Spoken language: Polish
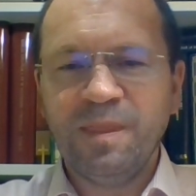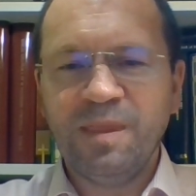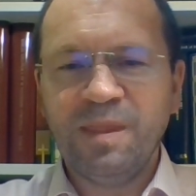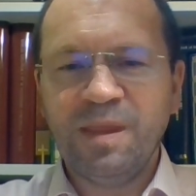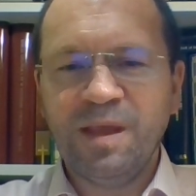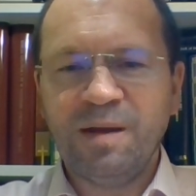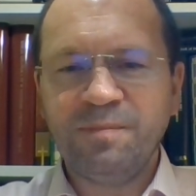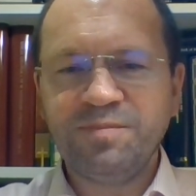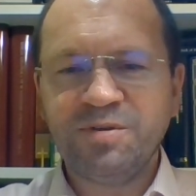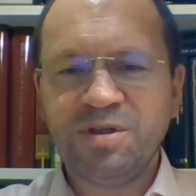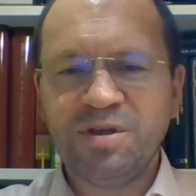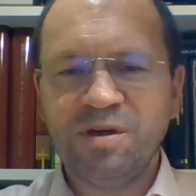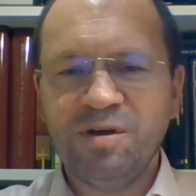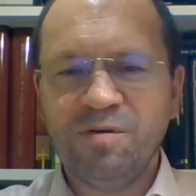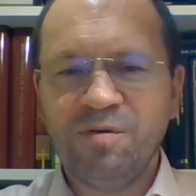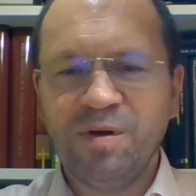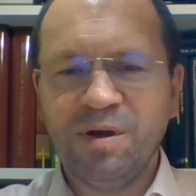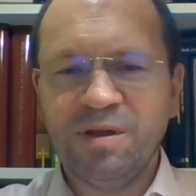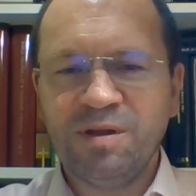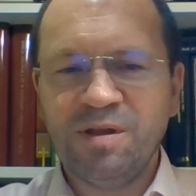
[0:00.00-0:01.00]
Na
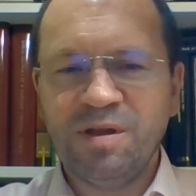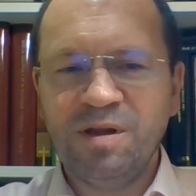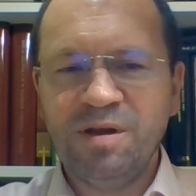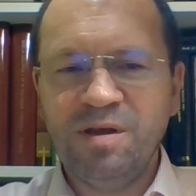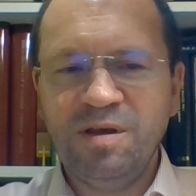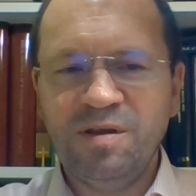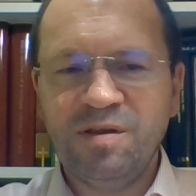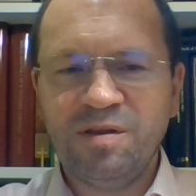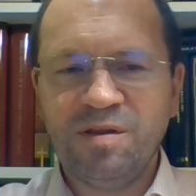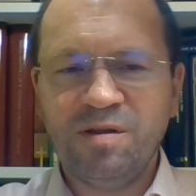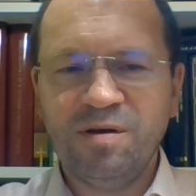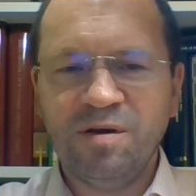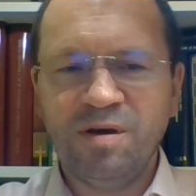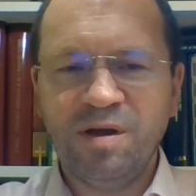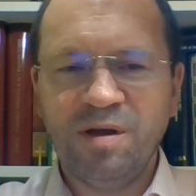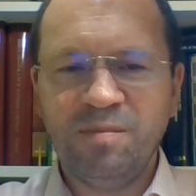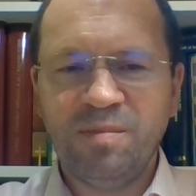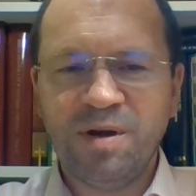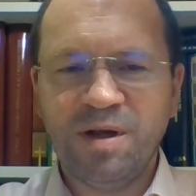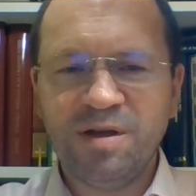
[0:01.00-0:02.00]
przykład list do
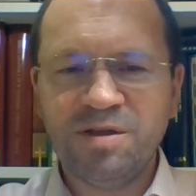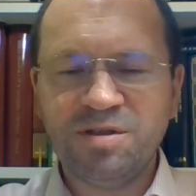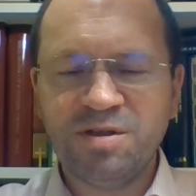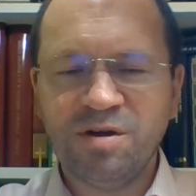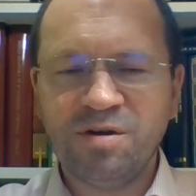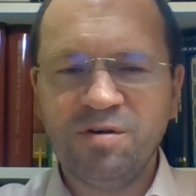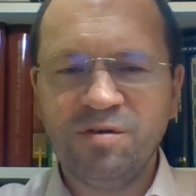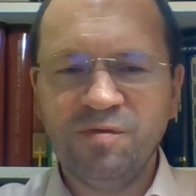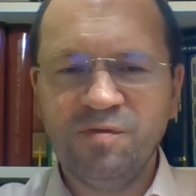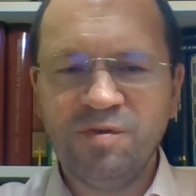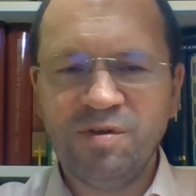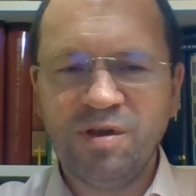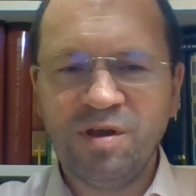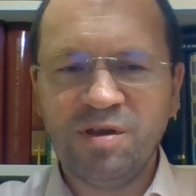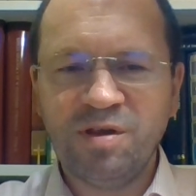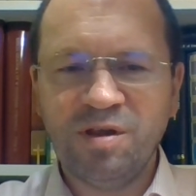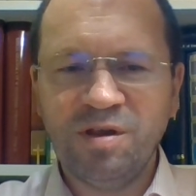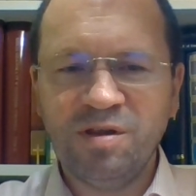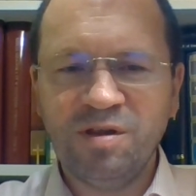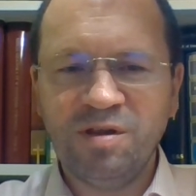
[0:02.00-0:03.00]
Hebrajczyków
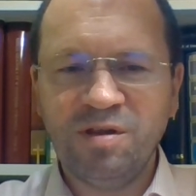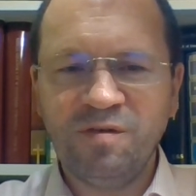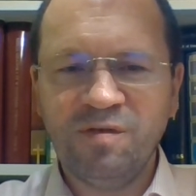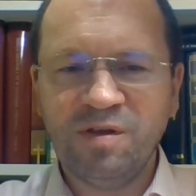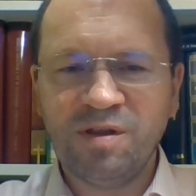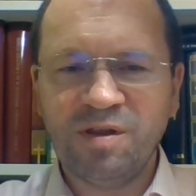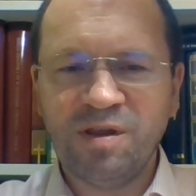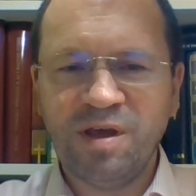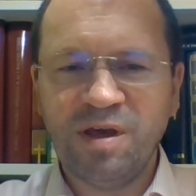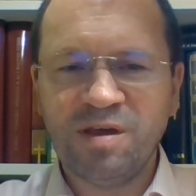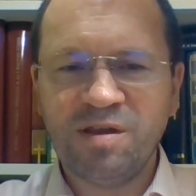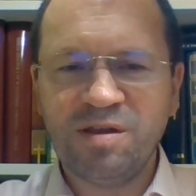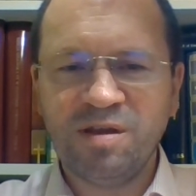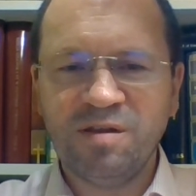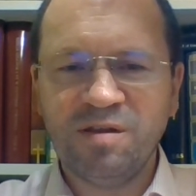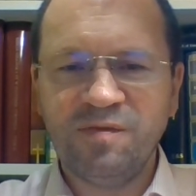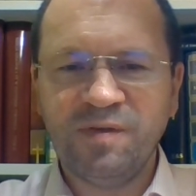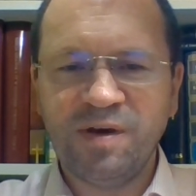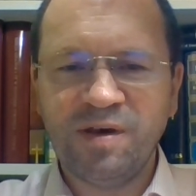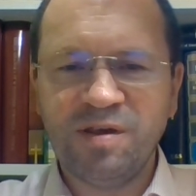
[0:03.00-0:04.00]
10,
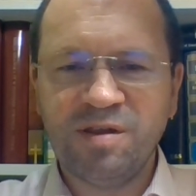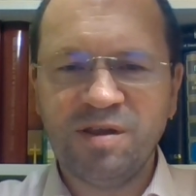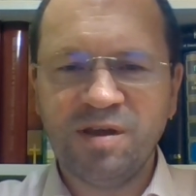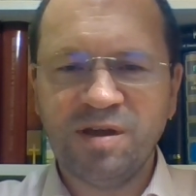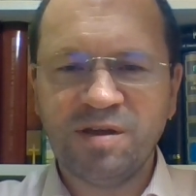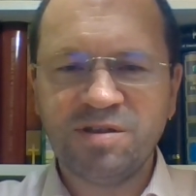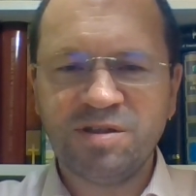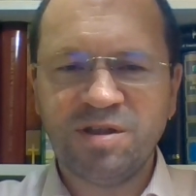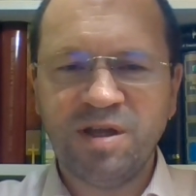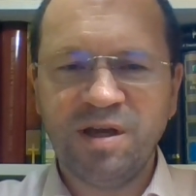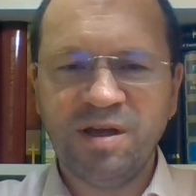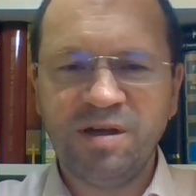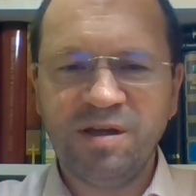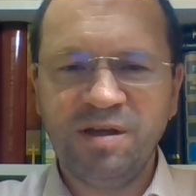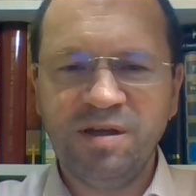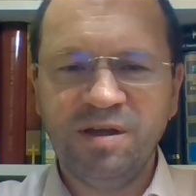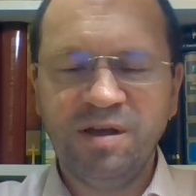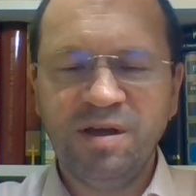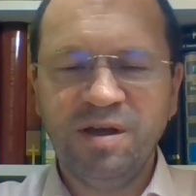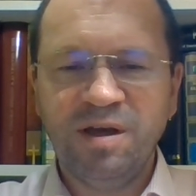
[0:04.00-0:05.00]
19, 24